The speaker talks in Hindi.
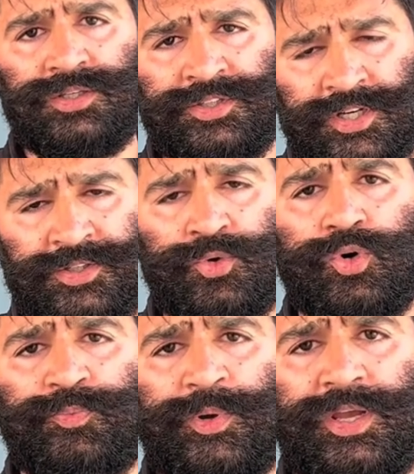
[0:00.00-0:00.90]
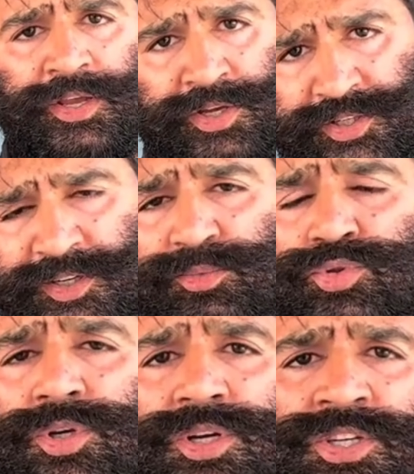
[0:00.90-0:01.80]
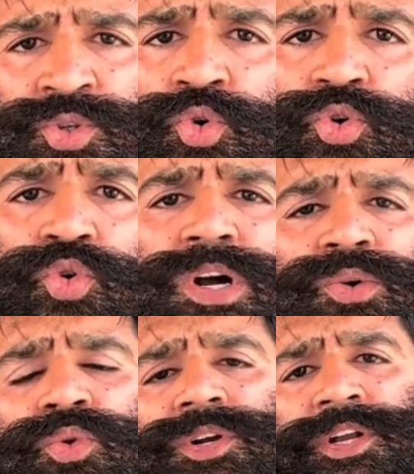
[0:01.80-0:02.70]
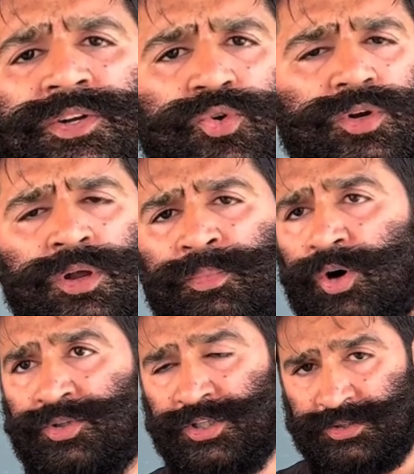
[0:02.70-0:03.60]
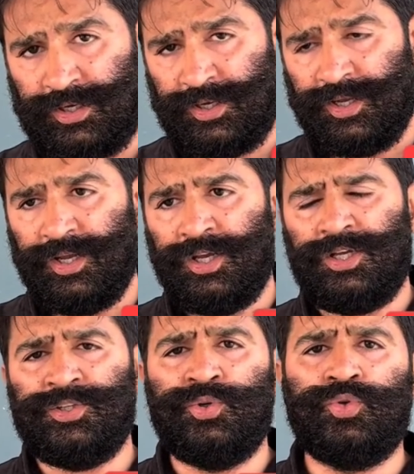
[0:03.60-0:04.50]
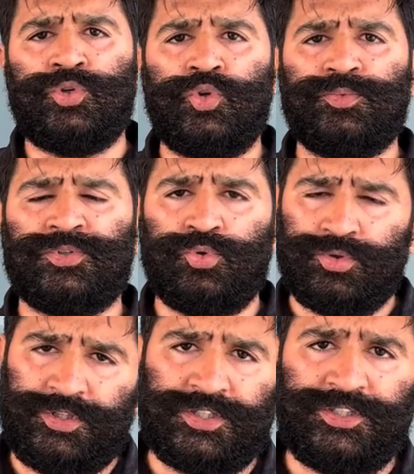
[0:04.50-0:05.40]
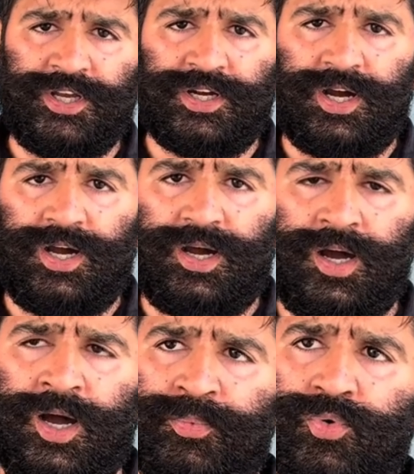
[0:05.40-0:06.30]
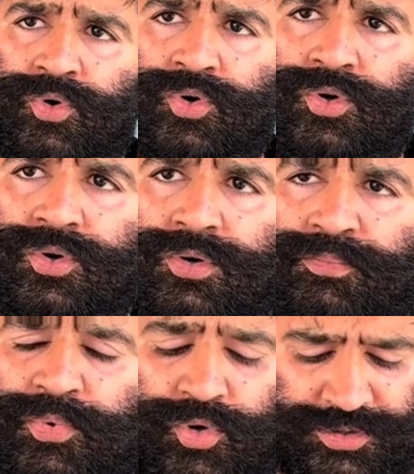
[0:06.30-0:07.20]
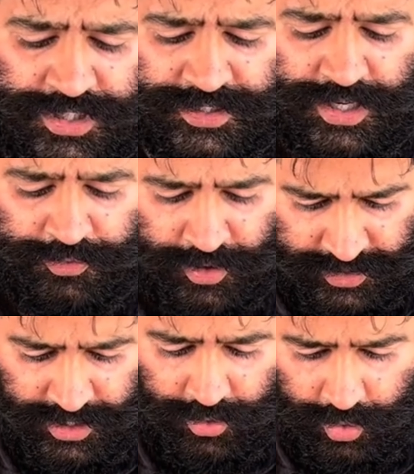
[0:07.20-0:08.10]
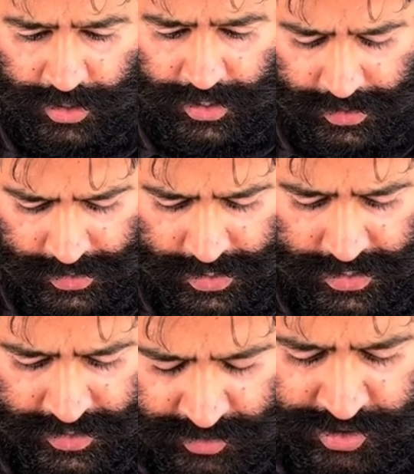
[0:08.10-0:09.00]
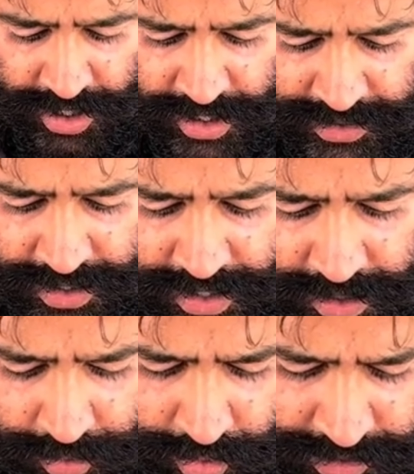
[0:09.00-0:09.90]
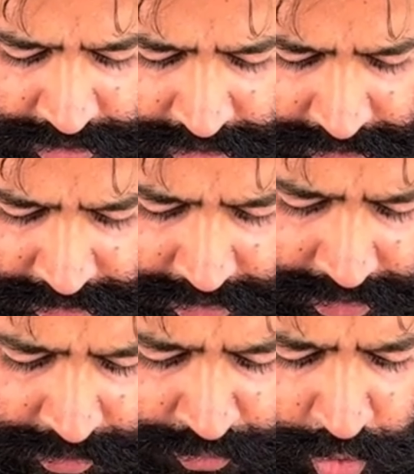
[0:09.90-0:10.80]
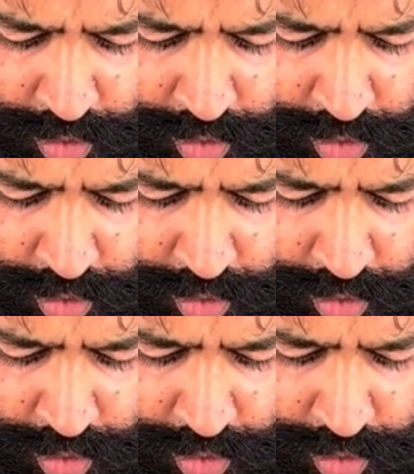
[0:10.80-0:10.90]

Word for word: टिकटॉक पे एक ही कबूतर का शौक होगा क्योंकि टिकटॉक लंबा हो जाता है यूट्यूब ज़रूर देखिएगा आपको बहुत ज़्यादा फ़ायदा होगा इन ताला और ये वो